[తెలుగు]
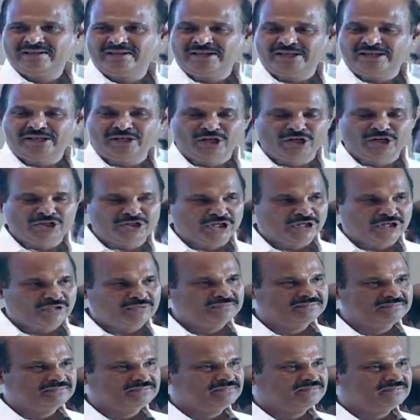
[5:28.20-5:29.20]
ఈరోజు
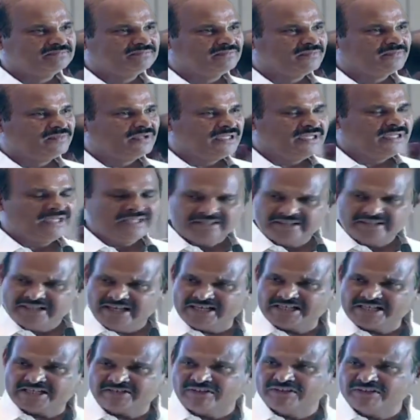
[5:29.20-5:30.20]

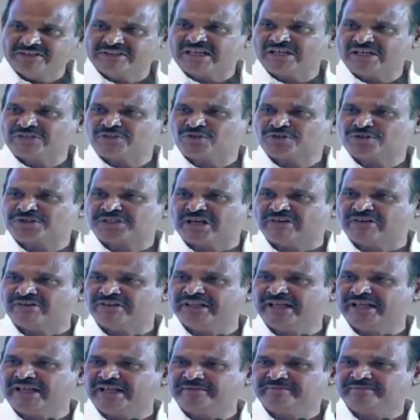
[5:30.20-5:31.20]
దేశమంతా చూస్తూ
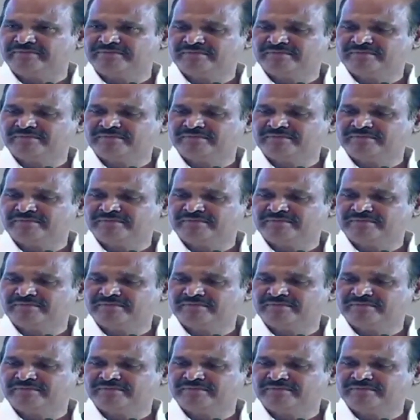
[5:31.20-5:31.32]
ఉంది